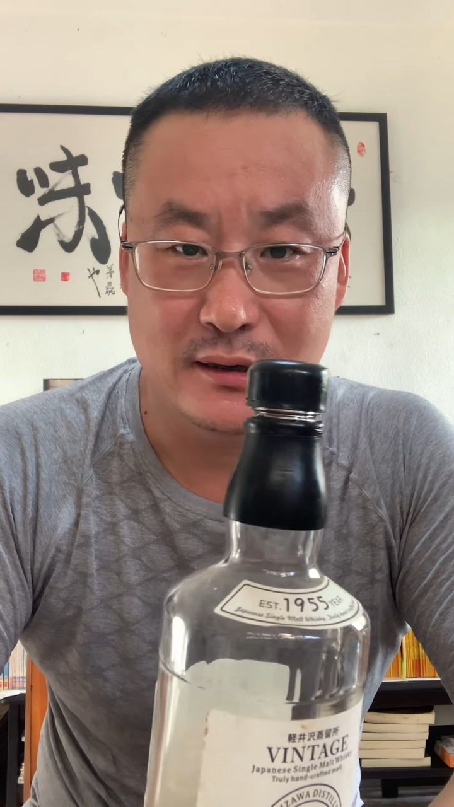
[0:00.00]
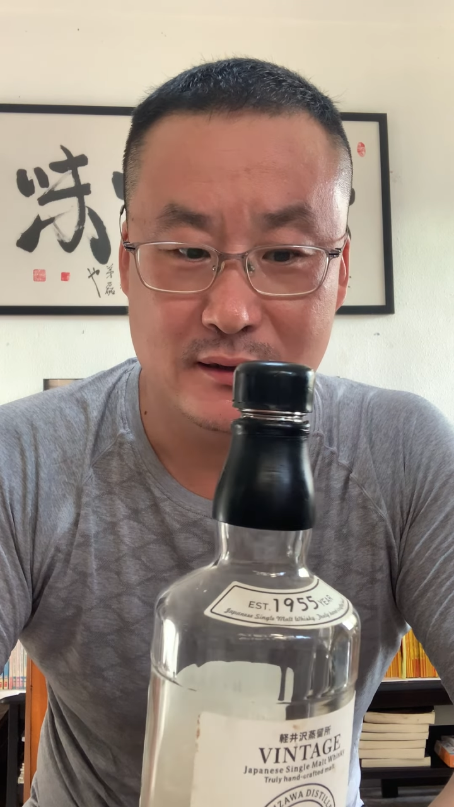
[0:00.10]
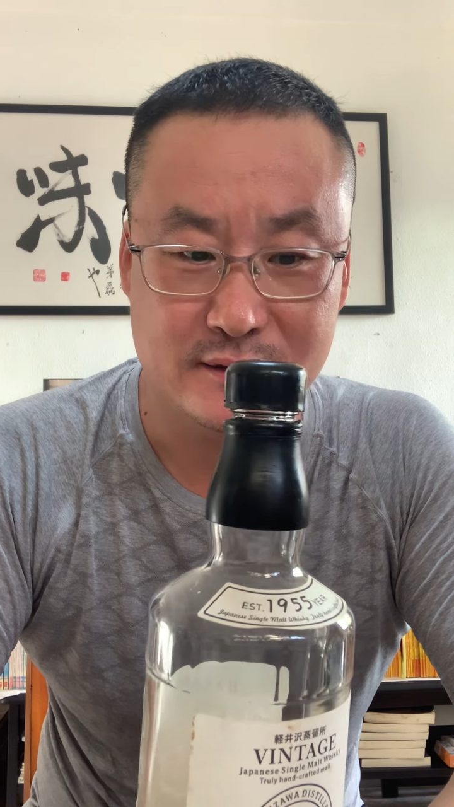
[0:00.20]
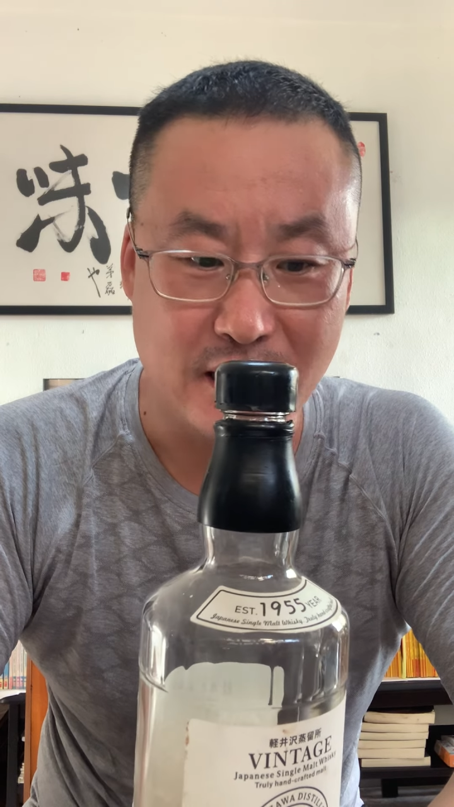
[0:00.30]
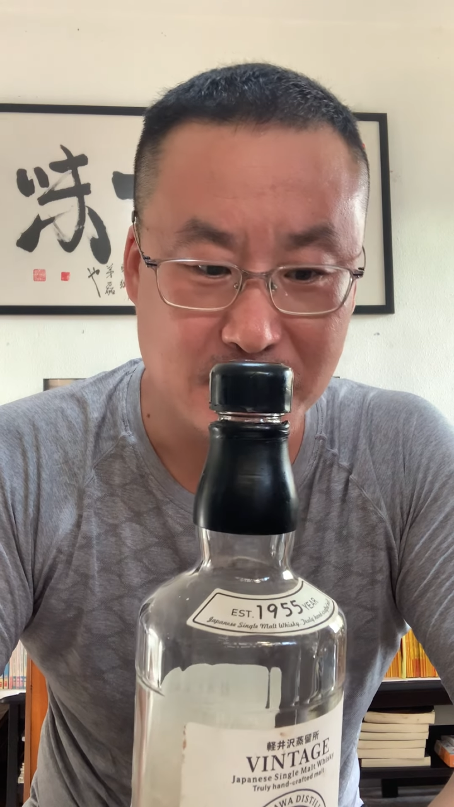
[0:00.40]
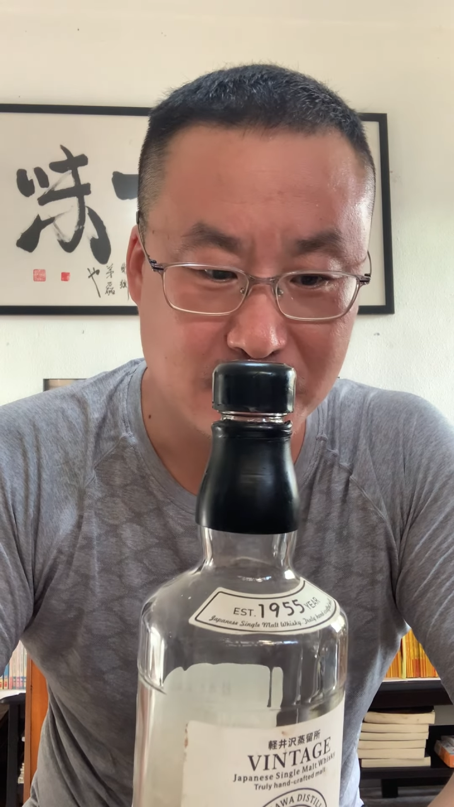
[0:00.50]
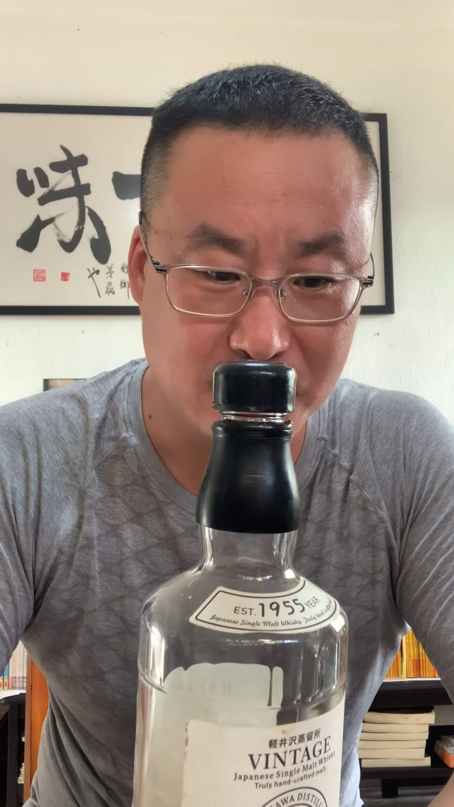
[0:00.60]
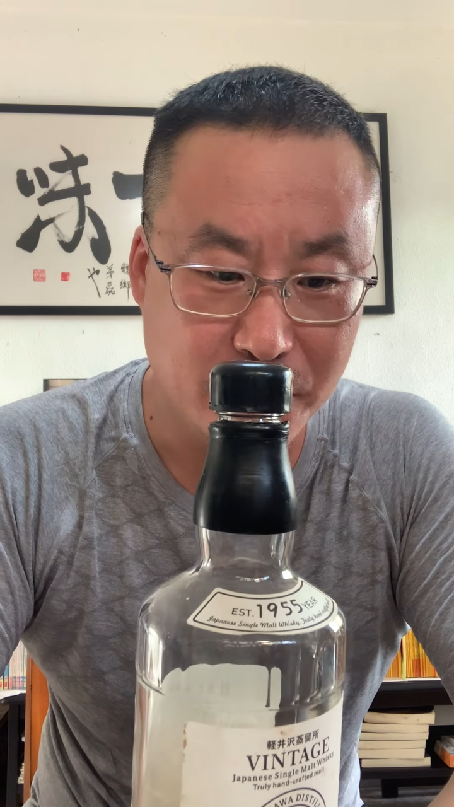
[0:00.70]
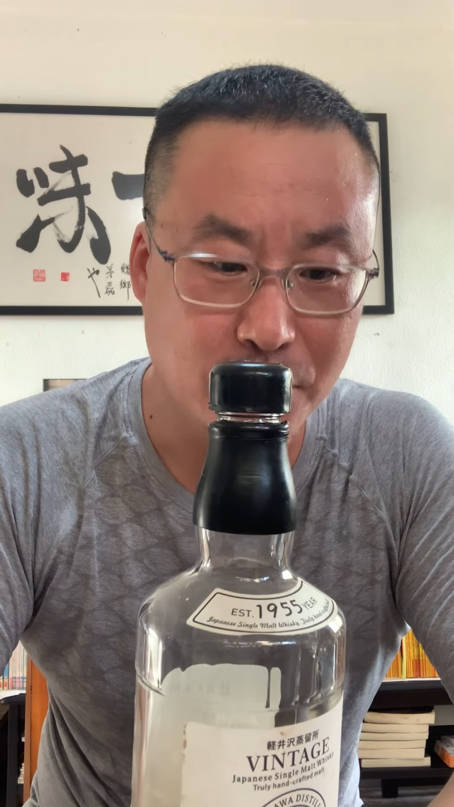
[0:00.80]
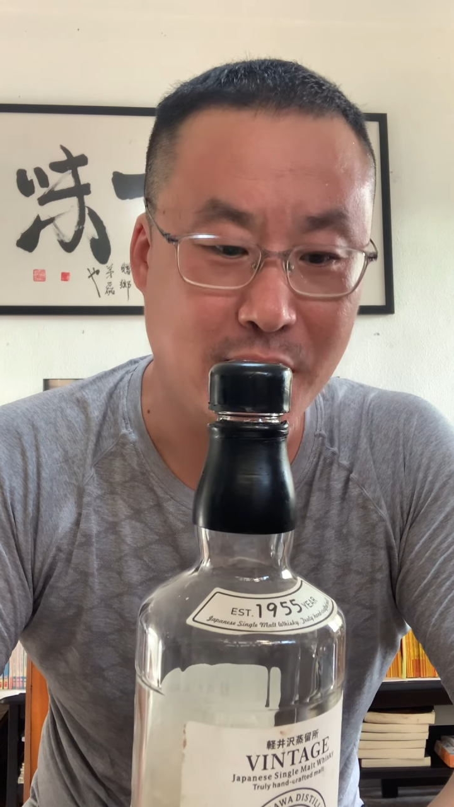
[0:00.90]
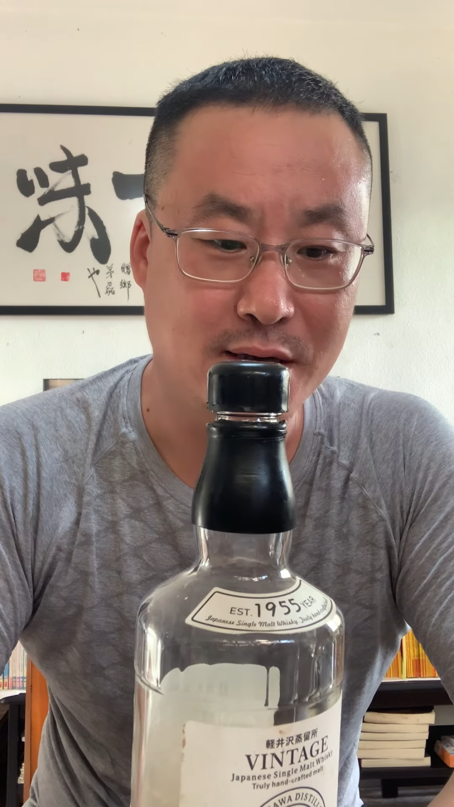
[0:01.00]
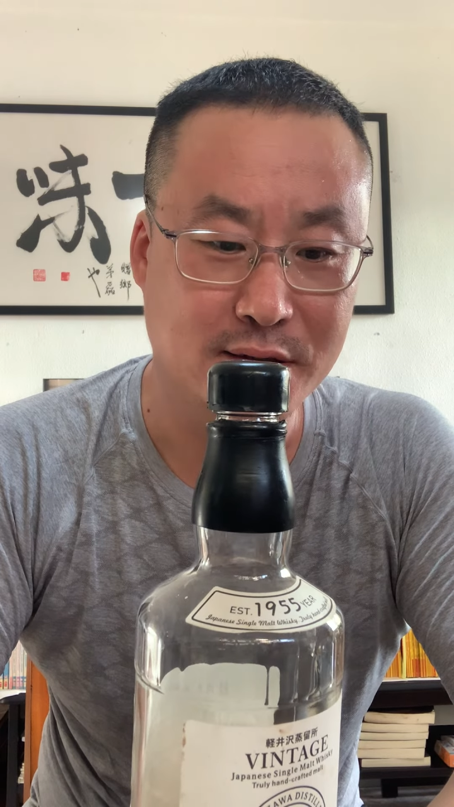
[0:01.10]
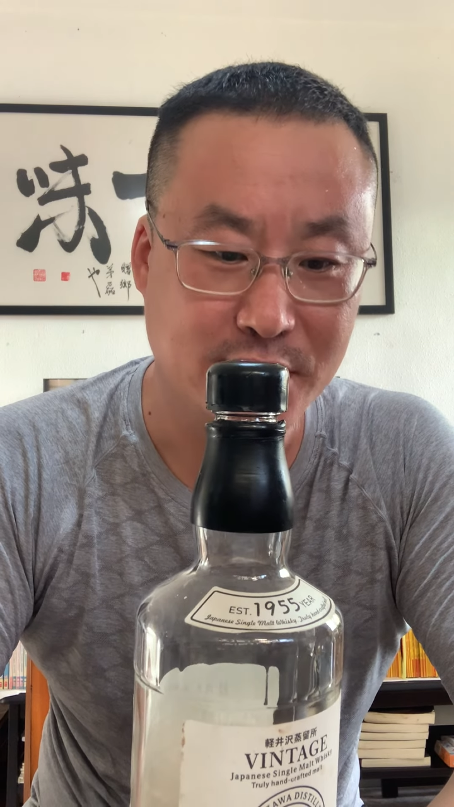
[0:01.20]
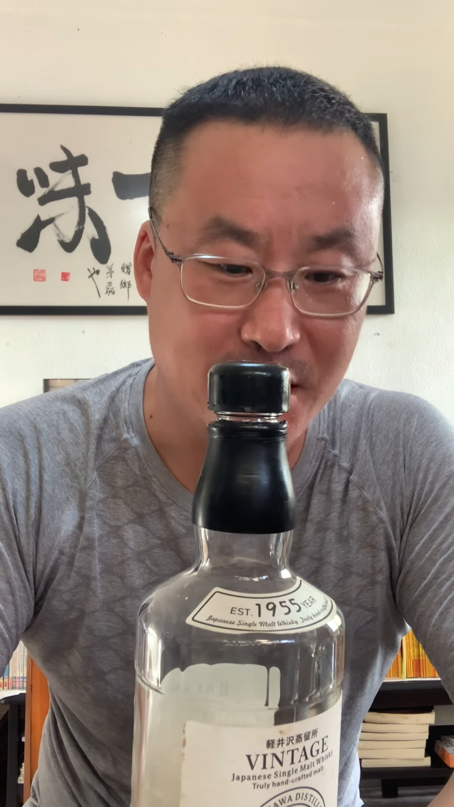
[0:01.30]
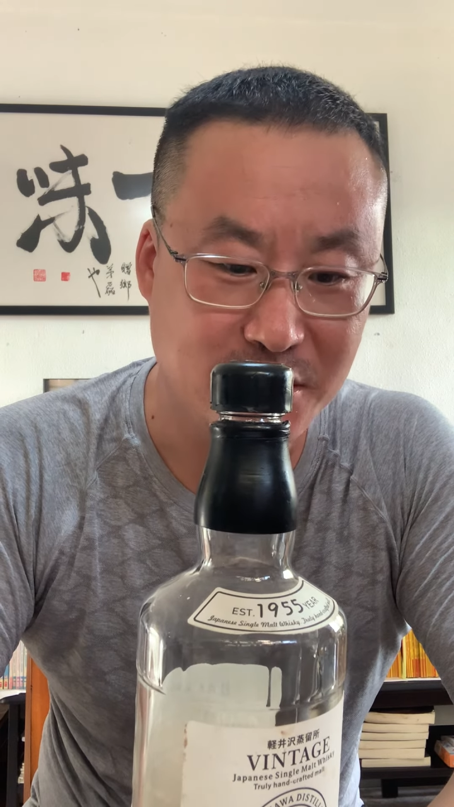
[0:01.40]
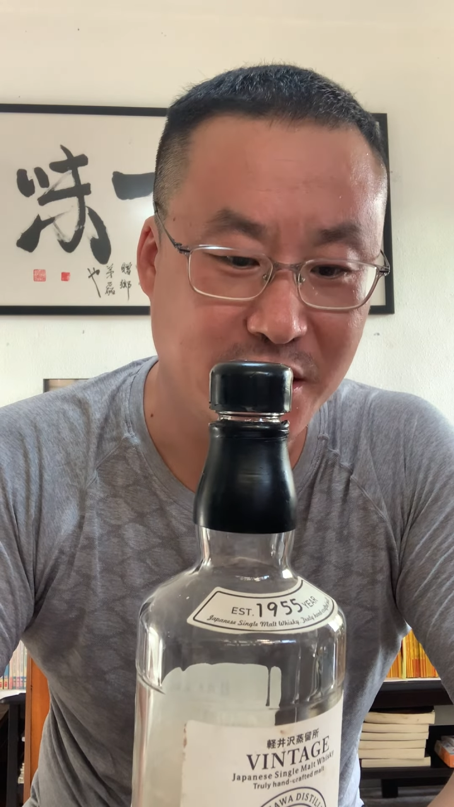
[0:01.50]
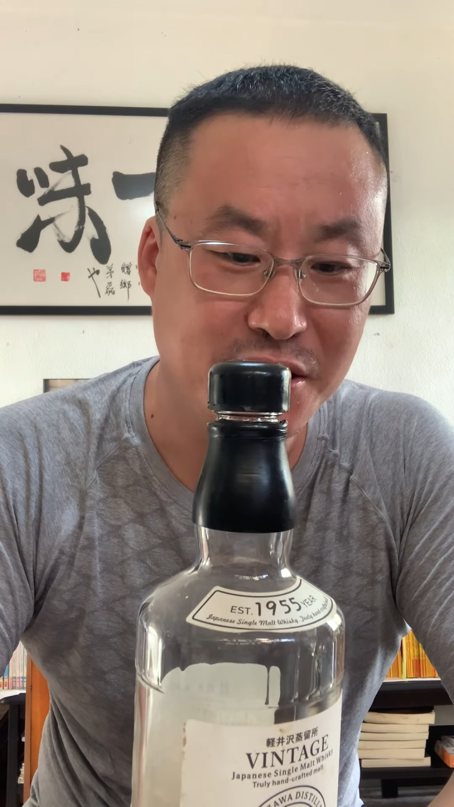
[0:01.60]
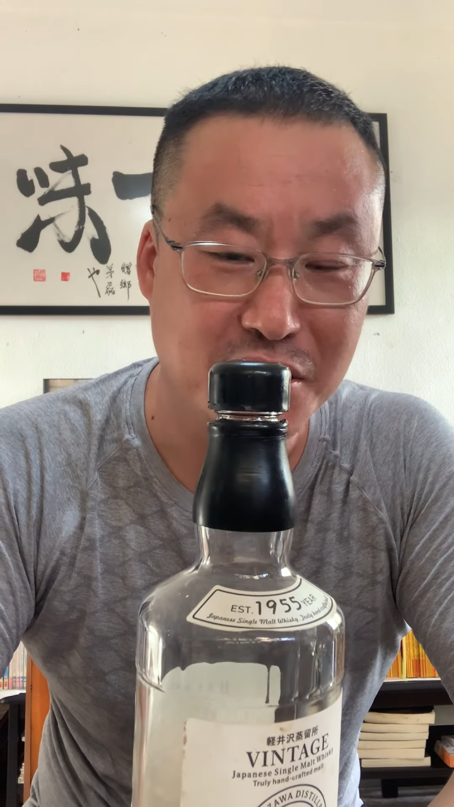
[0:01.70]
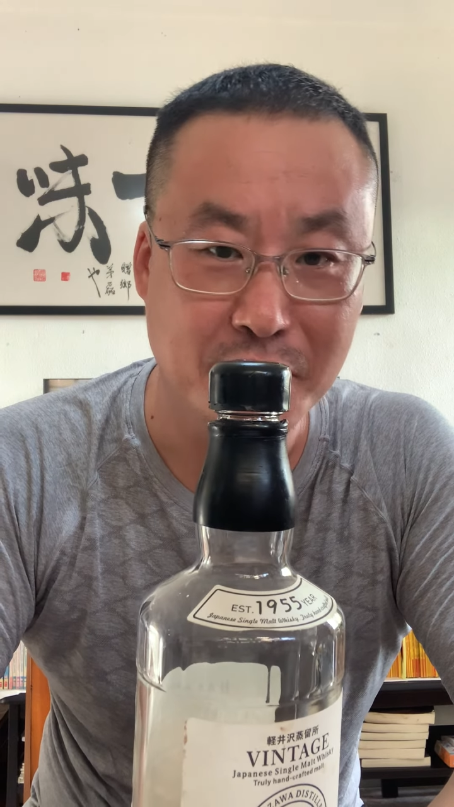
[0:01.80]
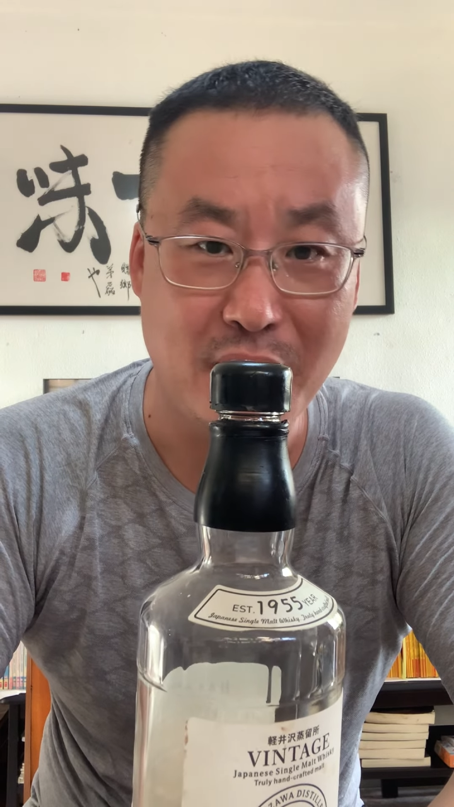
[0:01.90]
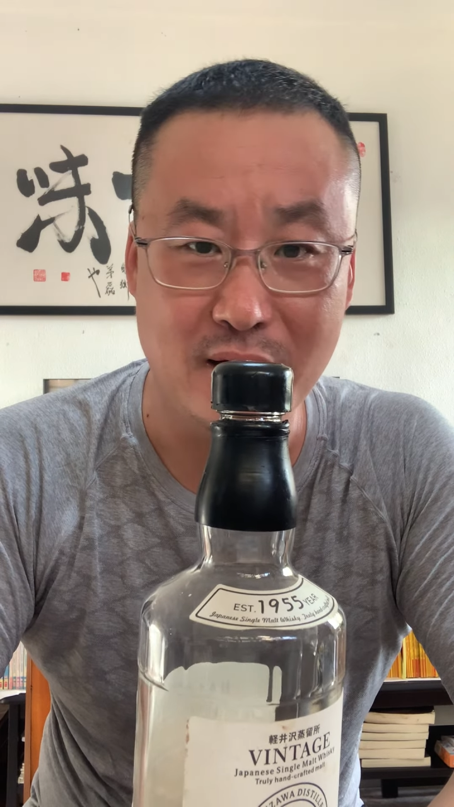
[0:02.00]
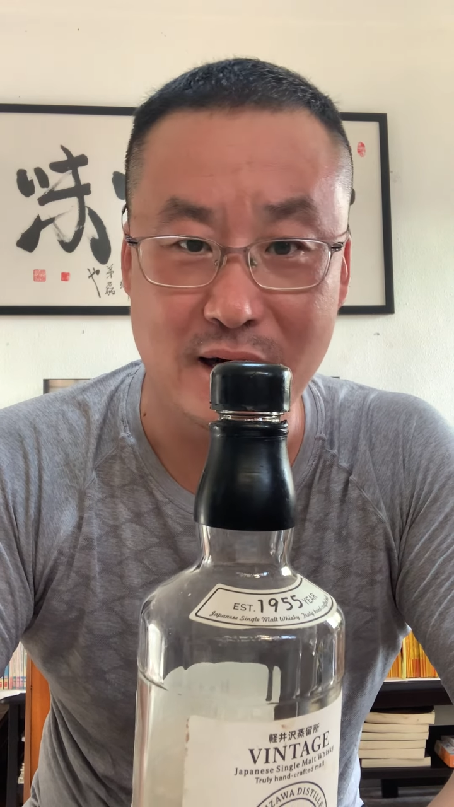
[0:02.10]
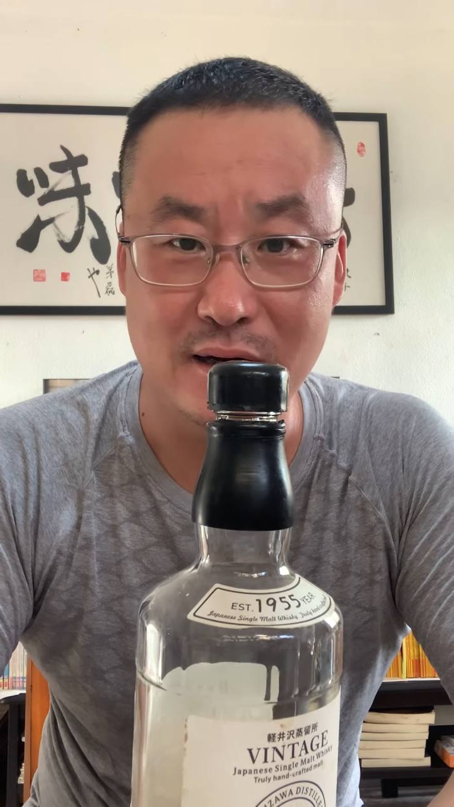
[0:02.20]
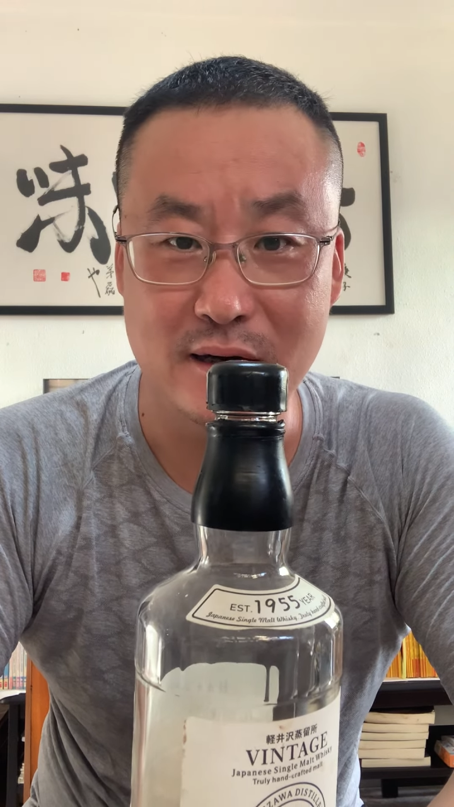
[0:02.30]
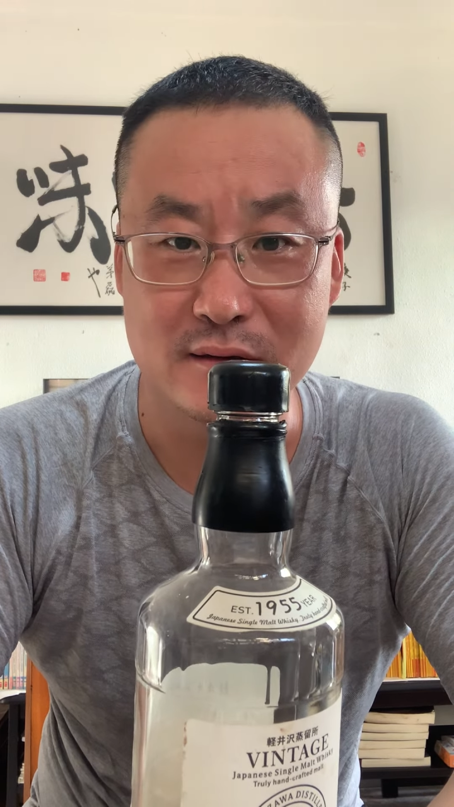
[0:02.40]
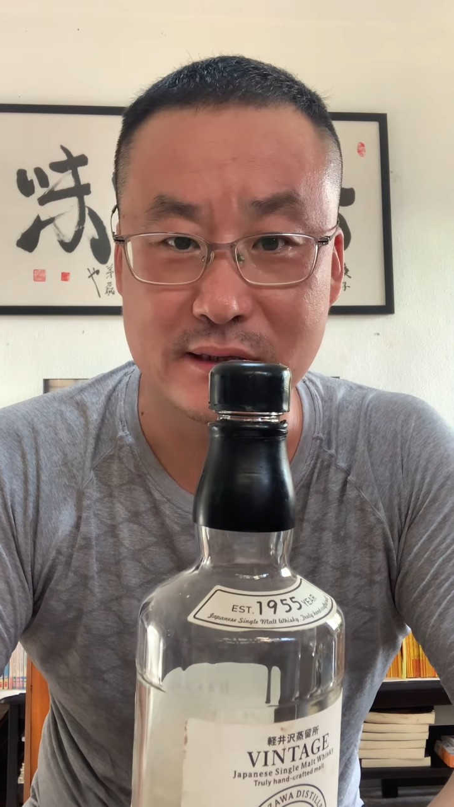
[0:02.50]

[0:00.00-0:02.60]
三十六万三千英镑啊啊，